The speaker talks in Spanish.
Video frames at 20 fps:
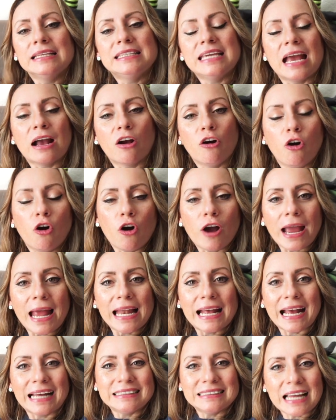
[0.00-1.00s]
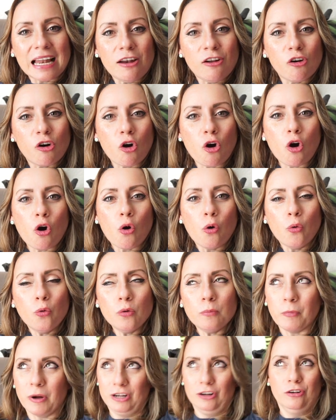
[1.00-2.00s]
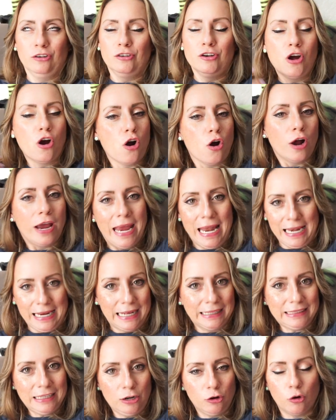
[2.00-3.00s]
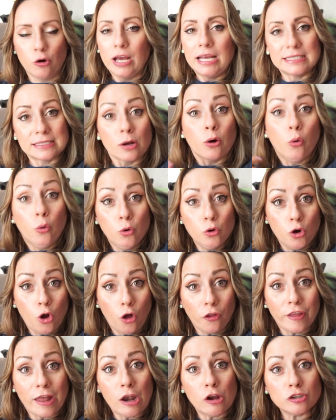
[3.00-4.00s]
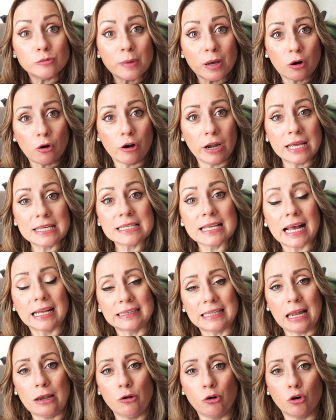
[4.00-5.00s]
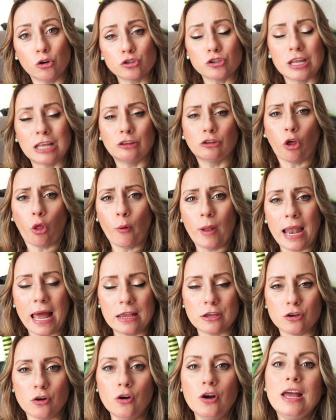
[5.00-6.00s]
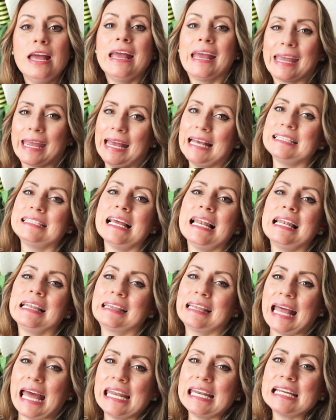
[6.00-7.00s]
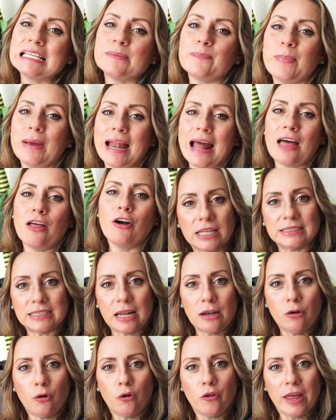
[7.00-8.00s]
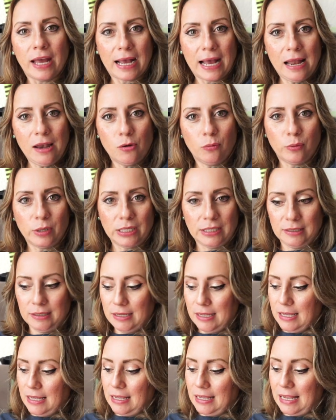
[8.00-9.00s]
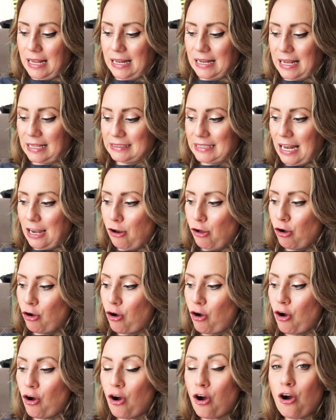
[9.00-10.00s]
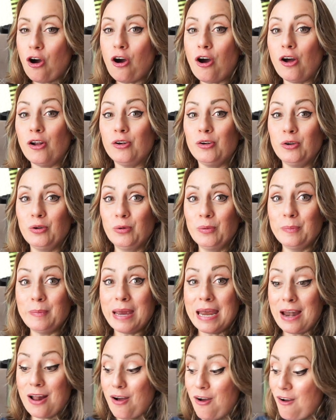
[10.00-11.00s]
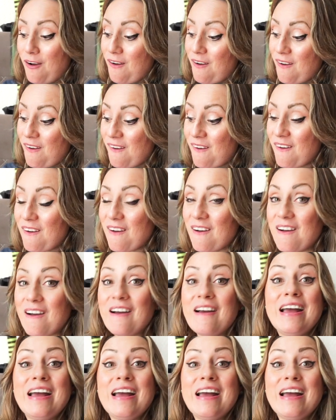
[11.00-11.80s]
llegó el catálogo, un, bueno, no, el catálogo es uno de los mejores catálogos de todo el año, que es el tan esperado catálogo de Halloween. El catálogo número